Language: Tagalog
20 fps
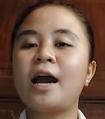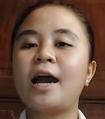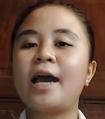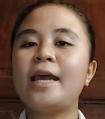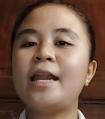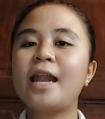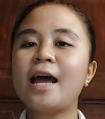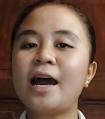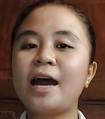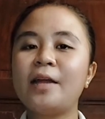
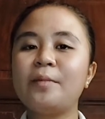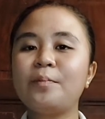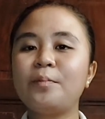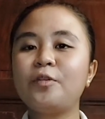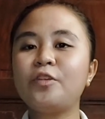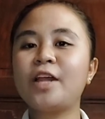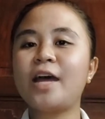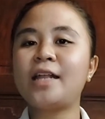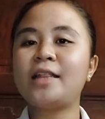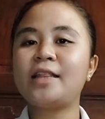kailangan
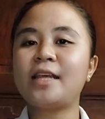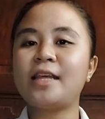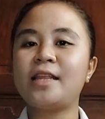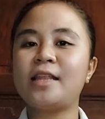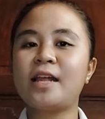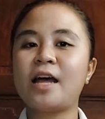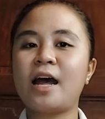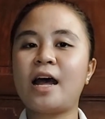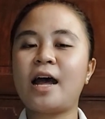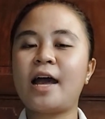po
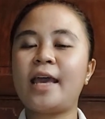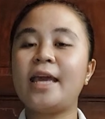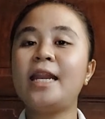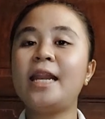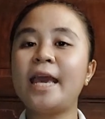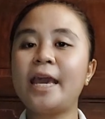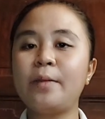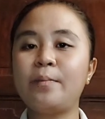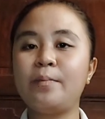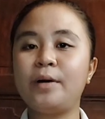natin na
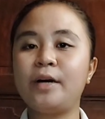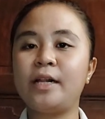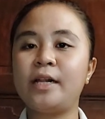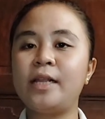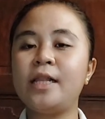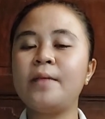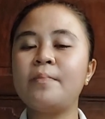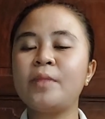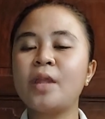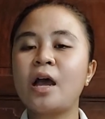
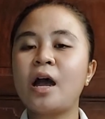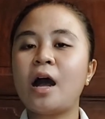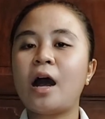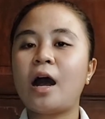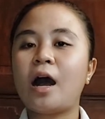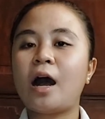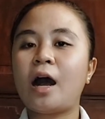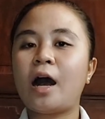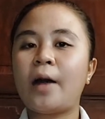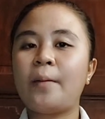i-label
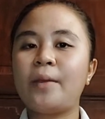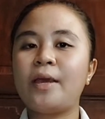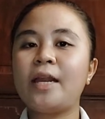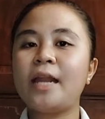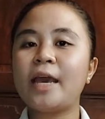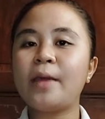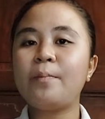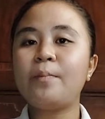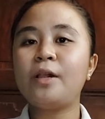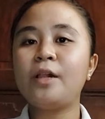um,
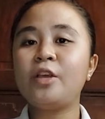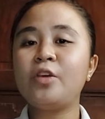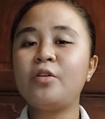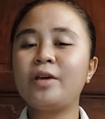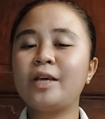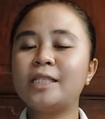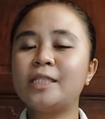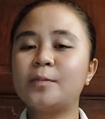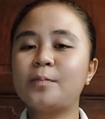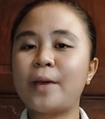i-label
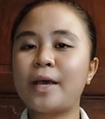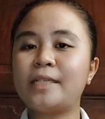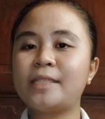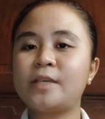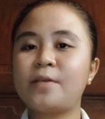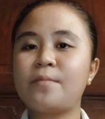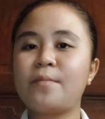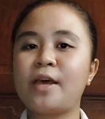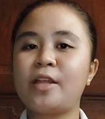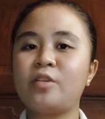yung
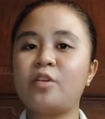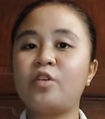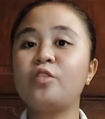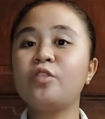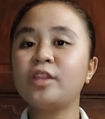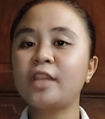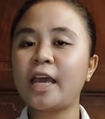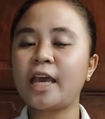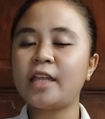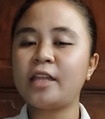specimen
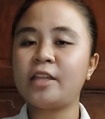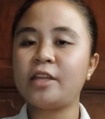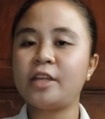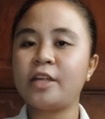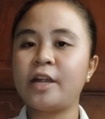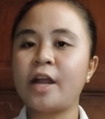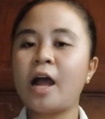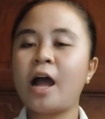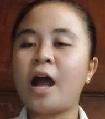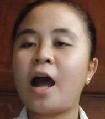
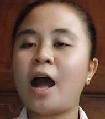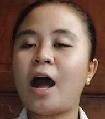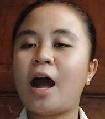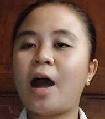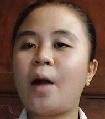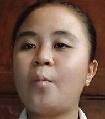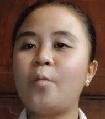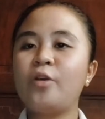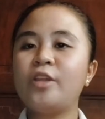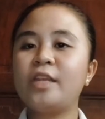container
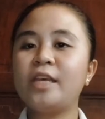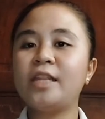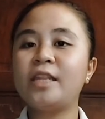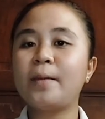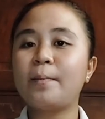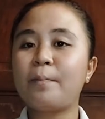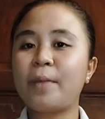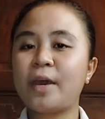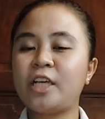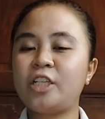um, within
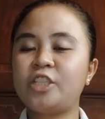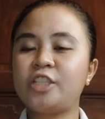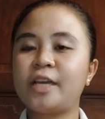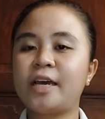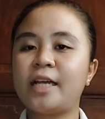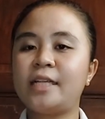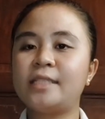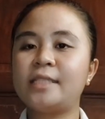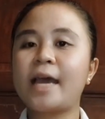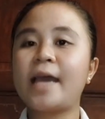the
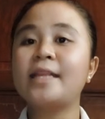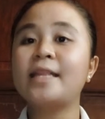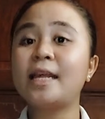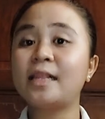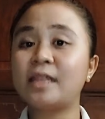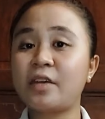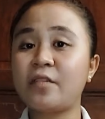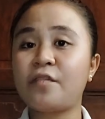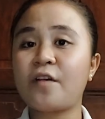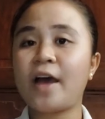patient's
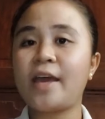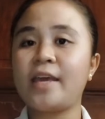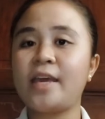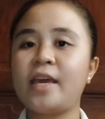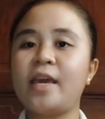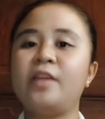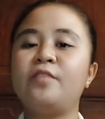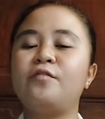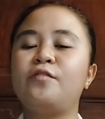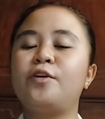
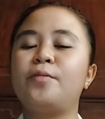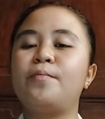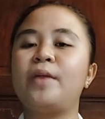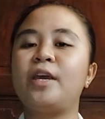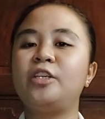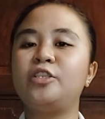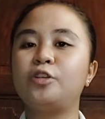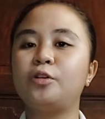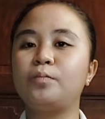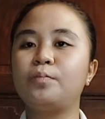identifying
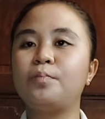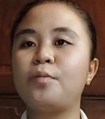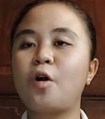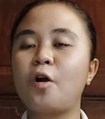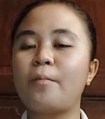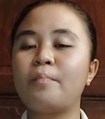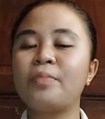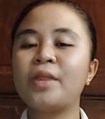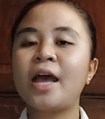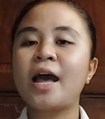information
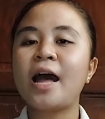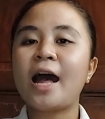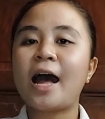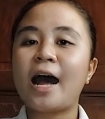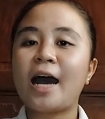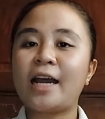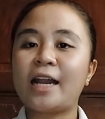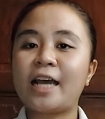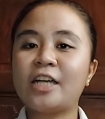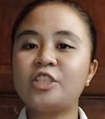po.
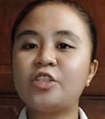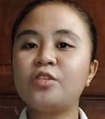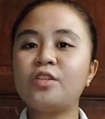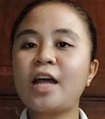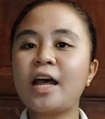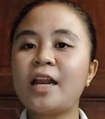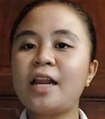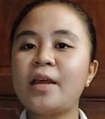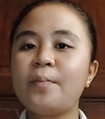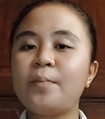Ang
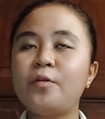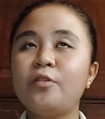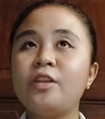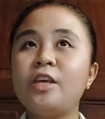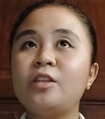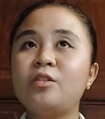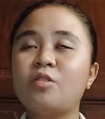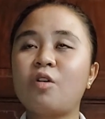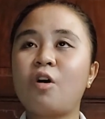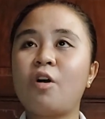rationale po
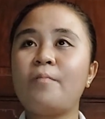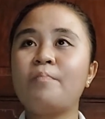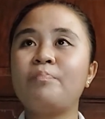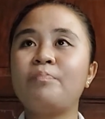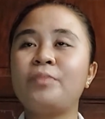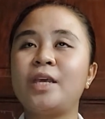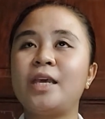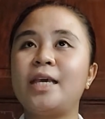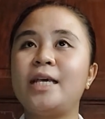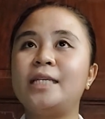nito
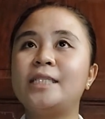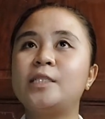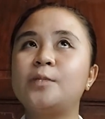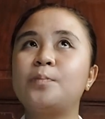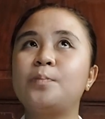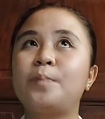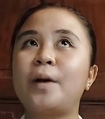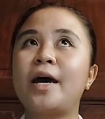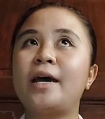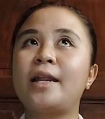is
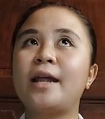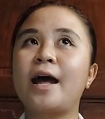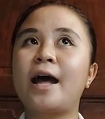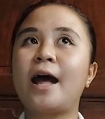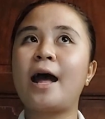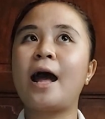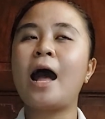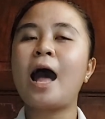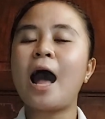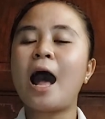
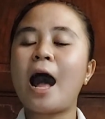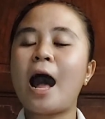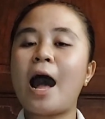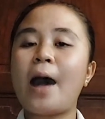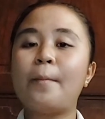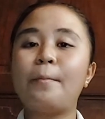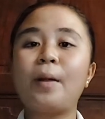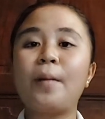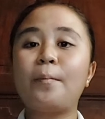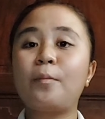para
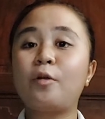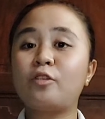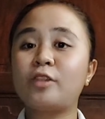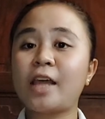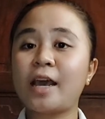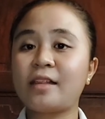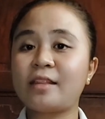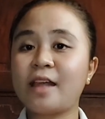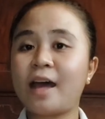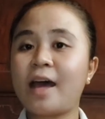uh,
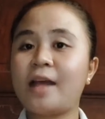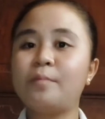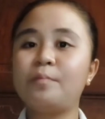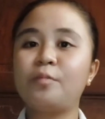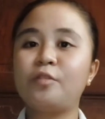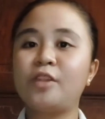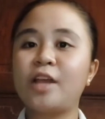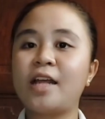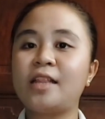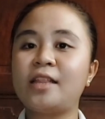maprotektahan
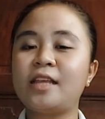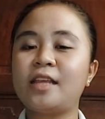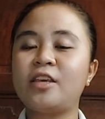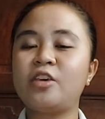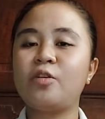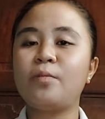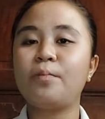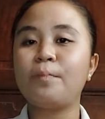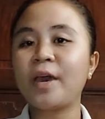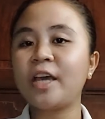po
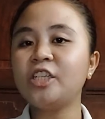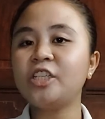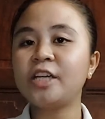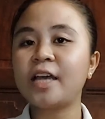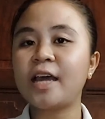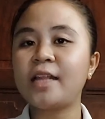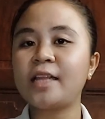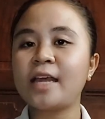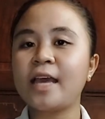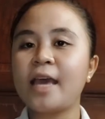natin yung
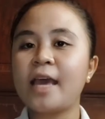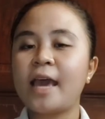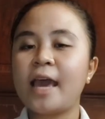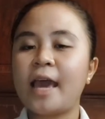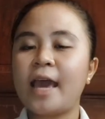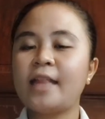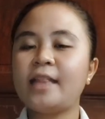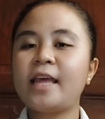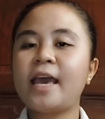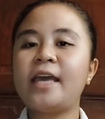patient
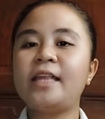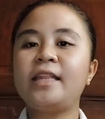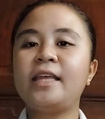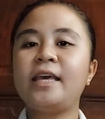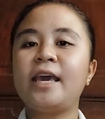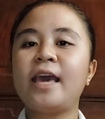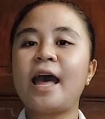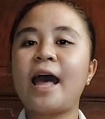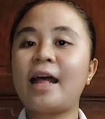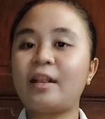in
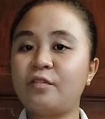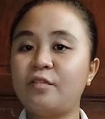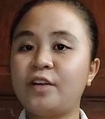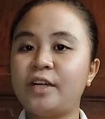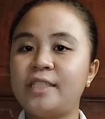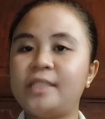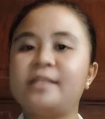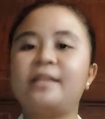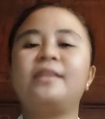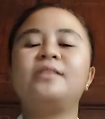any
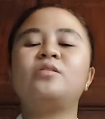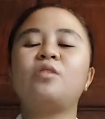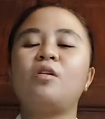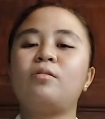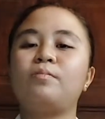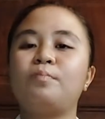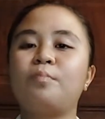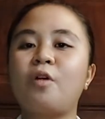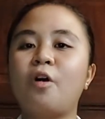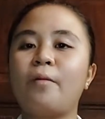adverse
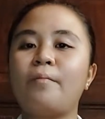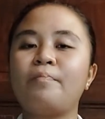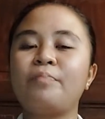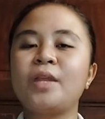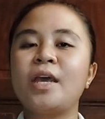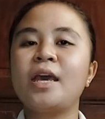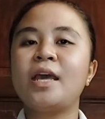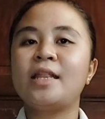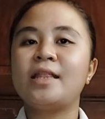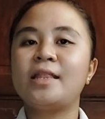result po.
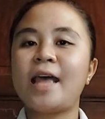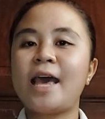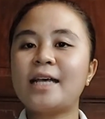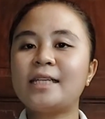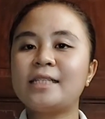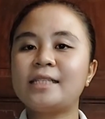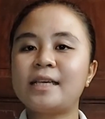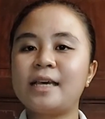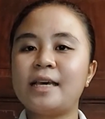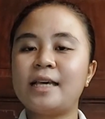
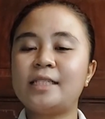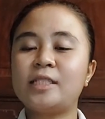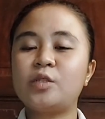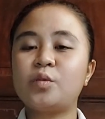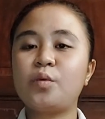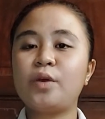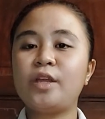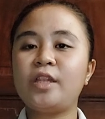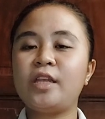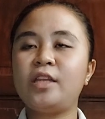Next is
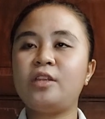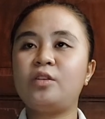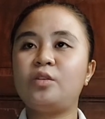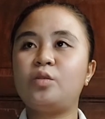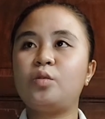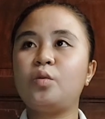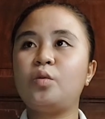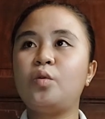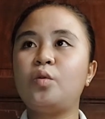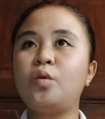we need
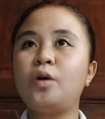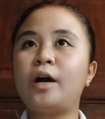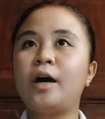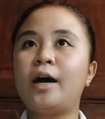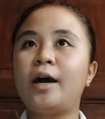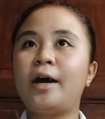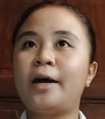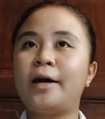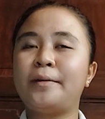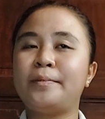to
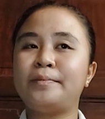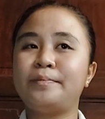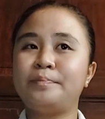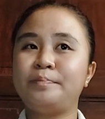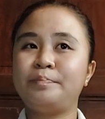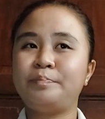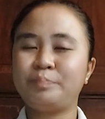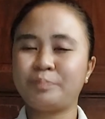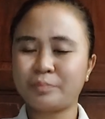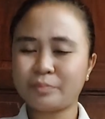um,